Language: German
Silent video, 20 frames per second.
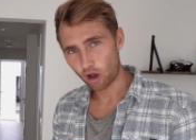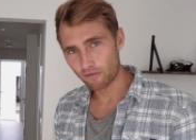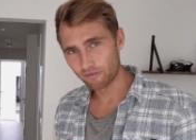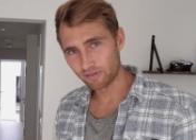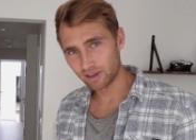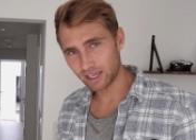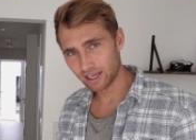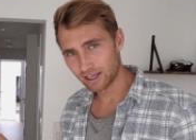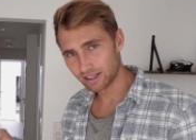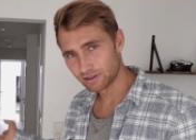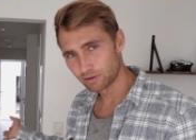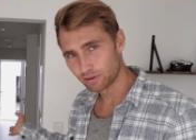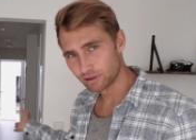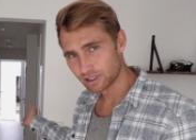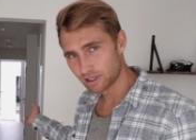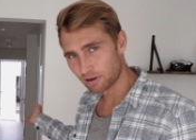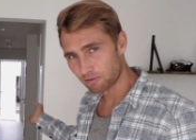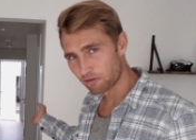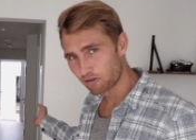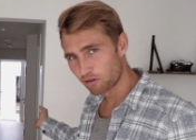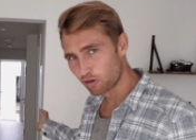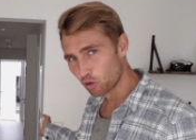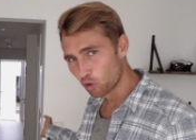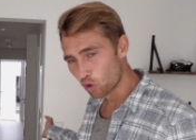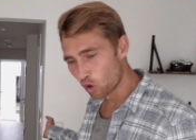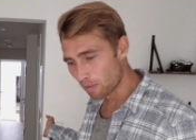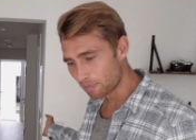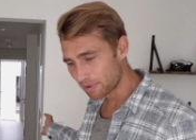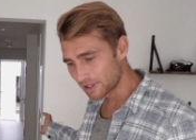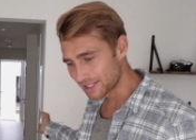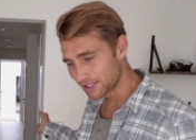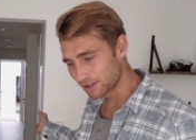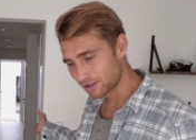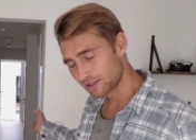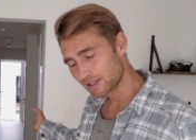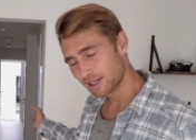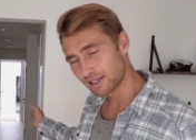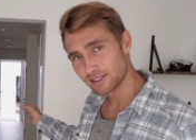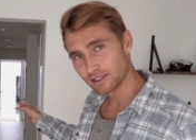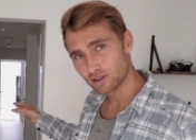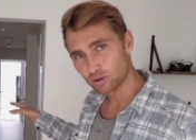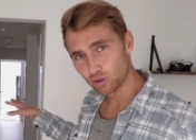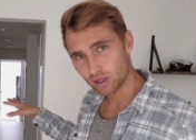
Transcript: Kommen wir hier zu unserem Flur bzw.